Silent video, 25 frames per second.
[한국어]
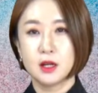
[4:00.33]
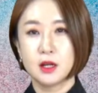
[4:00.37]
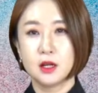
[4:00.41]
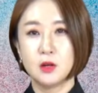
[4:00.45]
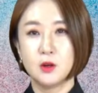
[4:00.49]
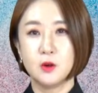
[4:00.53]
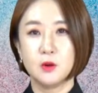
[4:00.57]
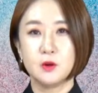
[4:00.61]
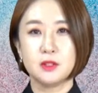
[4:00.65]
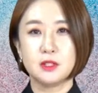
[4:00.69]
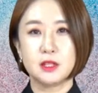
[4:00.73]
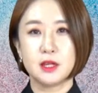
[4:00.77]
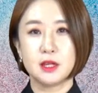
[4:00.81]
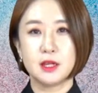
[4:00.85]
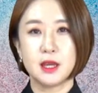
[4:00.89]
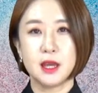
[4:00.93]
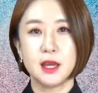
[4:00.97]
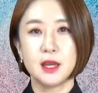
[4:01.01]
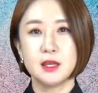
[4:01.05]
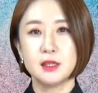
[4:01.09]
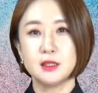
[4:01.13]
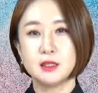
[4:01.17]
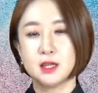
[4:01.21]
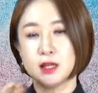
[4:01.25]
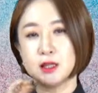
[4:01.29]

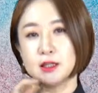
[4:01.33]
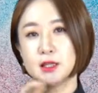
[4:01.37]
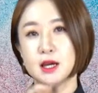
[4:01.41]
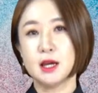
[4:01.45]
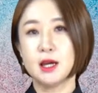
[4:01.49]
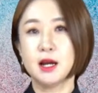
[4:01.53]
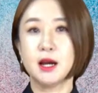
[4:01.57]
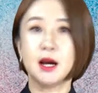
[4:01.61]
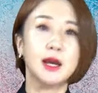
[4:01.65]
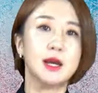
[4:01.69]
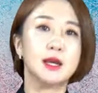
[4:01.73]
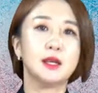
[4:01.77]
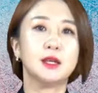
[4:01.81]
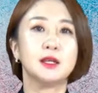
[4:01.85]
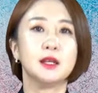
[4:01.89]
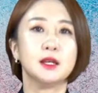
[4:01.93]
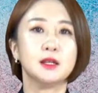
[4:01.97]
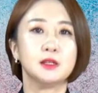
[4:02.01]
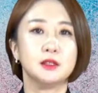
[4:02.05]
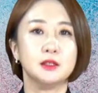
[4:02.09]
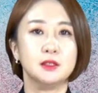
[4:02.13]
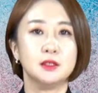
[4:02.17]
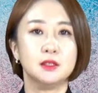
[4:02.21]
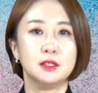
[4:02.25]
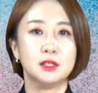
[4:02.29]
근로자의
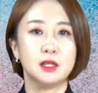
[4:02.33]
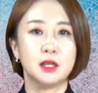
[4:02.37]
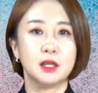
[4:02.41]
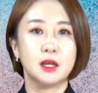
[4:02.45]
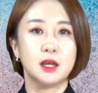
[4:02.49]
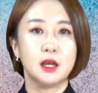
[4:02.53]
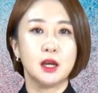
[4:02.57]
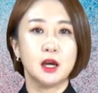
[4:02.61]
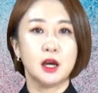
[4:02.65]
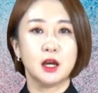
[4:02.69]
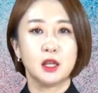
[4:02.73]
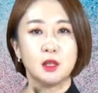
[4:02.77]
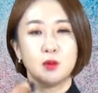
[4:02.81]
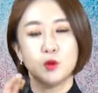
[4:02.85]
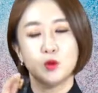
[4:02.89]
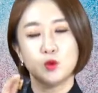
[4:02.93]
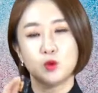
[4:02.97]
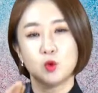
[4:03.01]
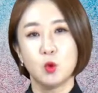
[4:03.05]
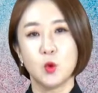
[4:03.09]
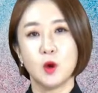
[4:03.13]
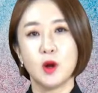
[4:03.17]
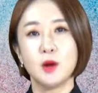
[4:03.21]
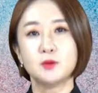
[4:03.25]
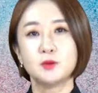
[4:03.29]
재산가액이라든지 아니면
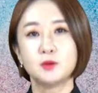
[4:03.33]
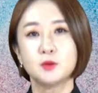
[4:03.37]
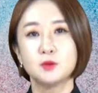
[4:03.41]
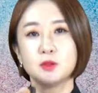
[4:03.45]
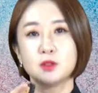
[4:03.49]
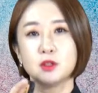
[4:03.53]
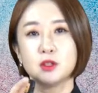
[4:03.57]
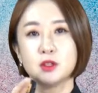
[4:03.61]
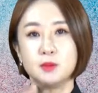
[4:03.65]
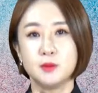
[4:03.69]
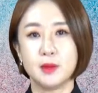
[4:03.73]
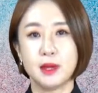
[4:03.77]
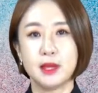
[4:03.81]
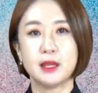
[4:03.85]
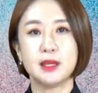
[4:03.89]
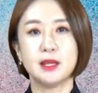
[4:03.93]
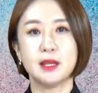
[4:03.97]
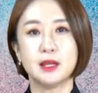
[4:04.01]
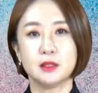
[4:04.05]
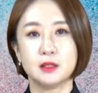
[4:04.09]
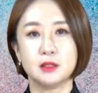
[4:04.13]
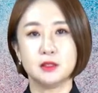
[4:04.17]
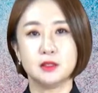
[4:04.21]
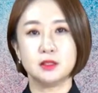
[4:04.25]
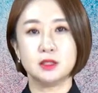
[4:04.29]
종합소득
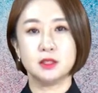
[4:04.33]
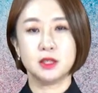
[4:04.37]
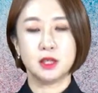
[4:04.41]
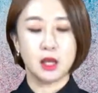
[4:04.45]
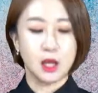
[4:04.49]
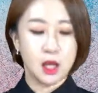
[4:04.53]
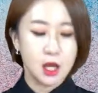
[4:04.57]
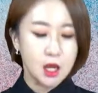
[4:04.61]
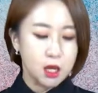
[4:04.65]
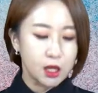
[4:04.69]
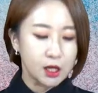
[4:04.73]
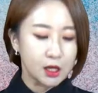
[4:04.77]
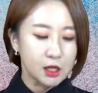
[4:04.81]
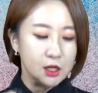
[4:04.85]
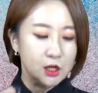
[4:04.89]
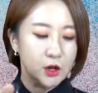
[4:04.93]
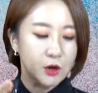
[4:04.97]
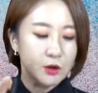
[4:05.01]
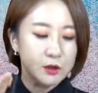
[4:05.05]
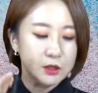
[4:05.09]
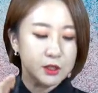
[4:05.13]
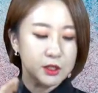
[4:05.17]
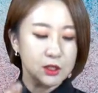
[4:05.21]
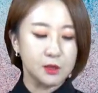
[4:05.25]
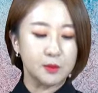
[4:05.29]
금액이라든지
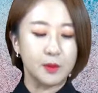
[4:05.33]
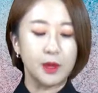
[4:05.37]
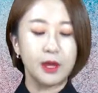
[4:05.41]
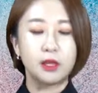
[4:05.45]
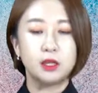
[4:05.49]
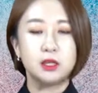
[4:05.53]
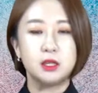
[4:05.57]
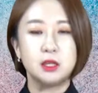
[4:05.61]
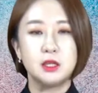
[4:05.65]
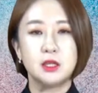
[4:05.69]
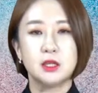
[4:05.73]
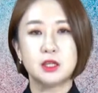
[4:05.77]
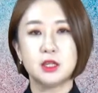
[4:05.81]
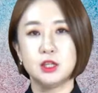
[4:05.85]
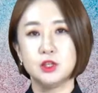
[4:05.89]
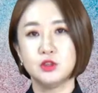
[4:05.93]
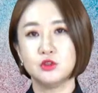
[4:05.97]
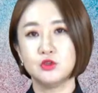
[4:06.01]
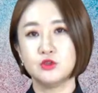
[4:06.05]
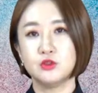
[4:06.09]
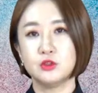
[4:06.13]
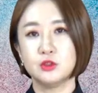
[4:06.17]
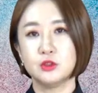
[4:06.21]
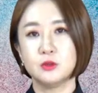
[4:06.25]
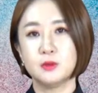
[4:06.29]
이런 금액이
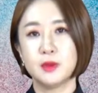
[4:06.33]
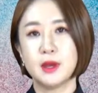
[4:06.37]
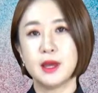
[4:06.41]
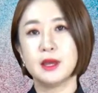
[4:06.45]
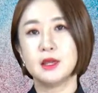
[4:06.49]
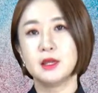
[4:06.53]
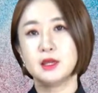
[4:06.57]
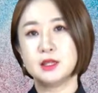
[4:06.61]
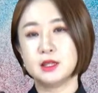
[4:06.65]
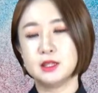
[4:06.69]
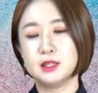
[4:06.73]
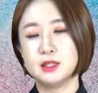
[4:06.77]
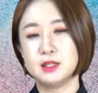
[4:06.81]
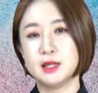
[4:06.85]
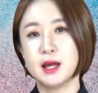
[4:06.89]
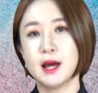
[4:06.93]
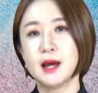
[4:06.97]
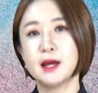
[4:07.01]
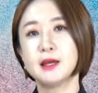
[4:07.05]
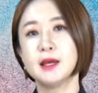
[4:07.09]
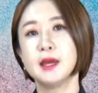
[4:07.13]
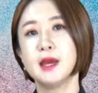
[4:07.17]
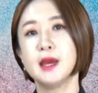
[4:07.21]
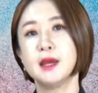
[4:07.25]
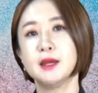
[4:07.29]
기준금액
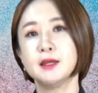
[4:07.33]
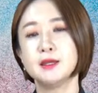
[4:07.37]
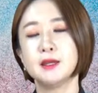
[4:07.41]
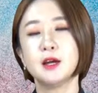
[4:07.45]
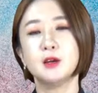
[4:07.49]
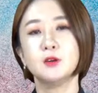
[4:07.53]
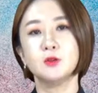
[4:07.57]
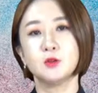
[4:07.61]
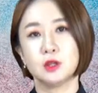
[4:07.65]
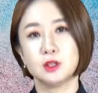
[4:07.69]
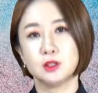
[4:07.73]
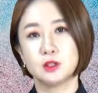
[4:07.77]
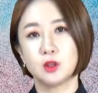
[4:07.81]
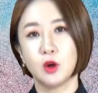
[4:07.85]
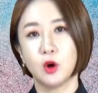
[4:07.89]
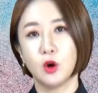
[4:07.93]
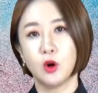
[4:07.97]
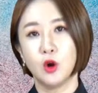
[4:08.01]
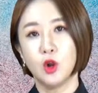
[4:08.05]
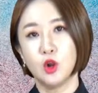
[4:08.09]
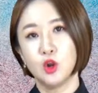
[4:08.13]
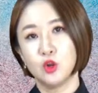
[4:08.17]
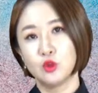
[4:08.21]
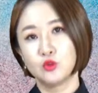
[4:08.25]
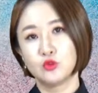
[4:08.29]
이상에 해당돼서
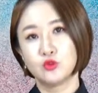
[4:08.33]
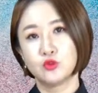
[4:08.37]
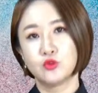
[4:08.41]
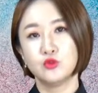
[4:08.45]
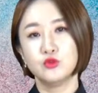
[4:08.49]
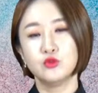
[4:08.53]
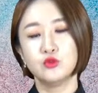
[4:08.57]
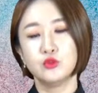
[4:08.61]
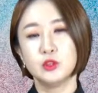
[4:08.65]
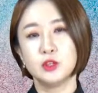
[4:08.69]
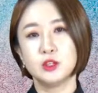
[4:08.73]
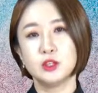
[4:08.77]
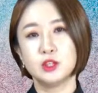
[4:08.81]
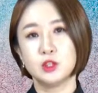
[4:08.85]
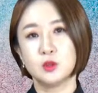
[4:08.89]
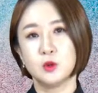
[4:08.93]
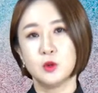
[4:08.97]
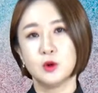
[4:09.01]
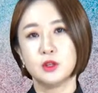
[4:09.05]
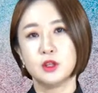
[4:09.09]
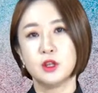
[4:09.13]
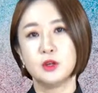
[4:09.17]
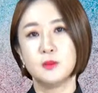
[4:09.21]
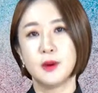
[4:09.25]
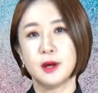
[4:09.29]
두루누리
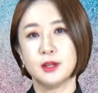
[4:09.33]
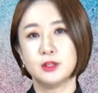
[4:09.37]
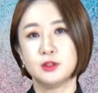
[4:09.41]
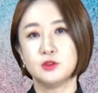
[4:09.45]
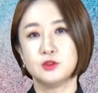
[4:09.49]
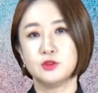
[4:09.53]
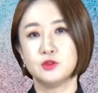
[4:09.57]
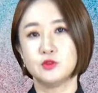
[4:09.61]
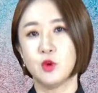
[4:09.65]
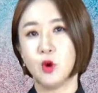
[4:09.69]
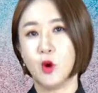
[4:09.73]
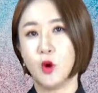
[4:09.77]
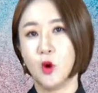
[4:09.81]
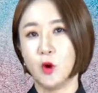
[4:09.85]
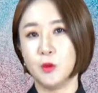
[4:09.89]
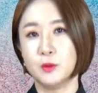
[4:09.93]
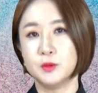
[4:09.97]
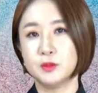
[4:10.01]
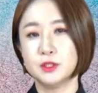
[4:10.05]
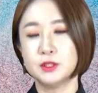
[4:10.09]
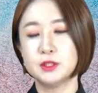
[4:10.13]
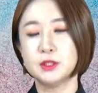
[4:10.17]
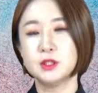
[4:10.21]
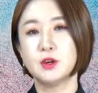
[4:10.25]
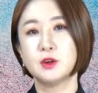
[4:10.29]
지원을 받을 수
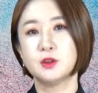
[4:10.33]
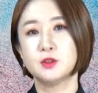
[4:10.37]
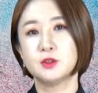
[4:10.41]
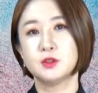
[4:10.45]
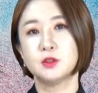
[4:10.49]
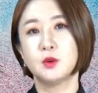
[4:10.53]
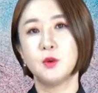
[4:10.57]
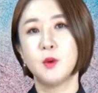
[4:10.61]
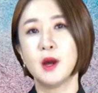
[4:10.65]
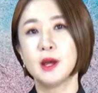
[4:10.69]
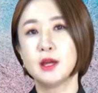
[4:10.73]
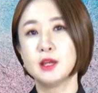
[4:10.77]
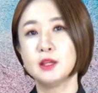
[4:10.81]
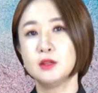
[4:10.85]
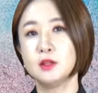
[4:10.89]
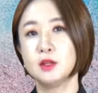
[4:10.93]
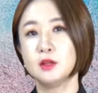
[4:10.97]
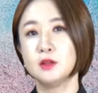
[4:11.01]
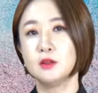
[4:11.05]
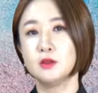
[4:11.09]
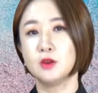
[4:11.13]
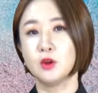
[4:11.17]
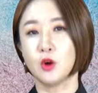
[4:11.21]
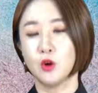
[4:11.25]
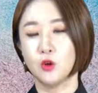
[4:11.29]
없을 것으로
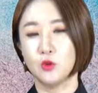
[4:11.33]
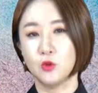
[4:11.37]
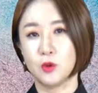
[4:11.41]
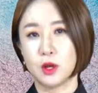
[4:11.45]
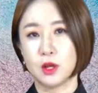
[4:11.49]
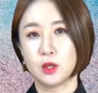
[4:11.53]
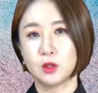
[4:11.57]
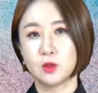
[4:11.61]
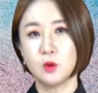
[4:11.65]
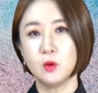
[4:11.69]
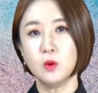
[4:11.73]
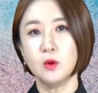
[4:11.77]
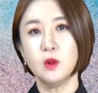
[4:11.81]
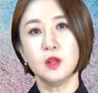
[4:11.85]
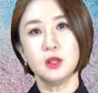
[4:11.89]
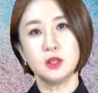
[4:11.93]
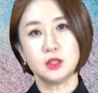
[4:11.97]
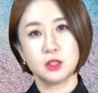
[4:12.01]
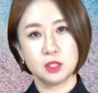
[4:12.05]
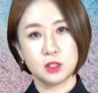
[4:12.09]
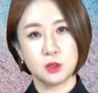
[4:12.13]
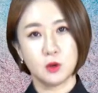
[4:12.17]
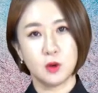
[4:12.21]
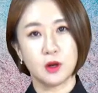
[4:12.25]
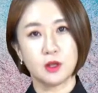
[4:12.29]
확인되는 경우에도
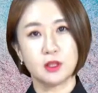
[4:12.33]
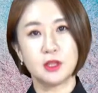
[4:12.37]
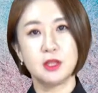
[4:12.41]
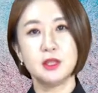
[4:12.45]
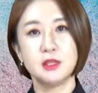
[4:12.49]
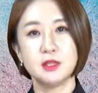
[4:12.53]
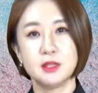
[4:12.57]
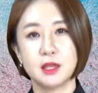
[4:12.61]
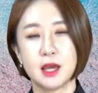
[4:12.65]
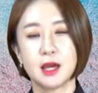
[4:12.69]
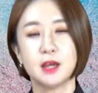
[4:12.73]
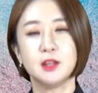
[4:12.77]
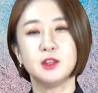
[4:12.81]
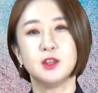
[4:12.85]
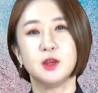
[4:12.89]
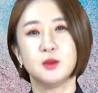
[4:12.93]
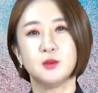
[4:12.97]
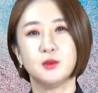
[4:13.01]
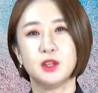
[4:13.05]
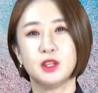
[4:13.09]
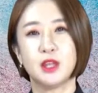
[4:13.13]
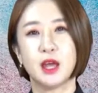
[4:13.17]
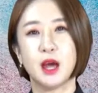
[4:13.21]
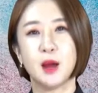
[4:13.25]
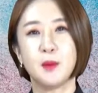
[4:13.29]
지원이
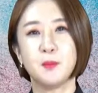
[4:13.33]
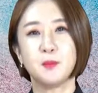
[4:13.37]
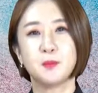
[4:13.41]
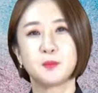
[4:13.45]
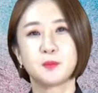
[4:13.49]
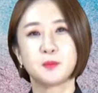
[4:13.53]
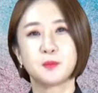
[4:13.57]
제한됩니다.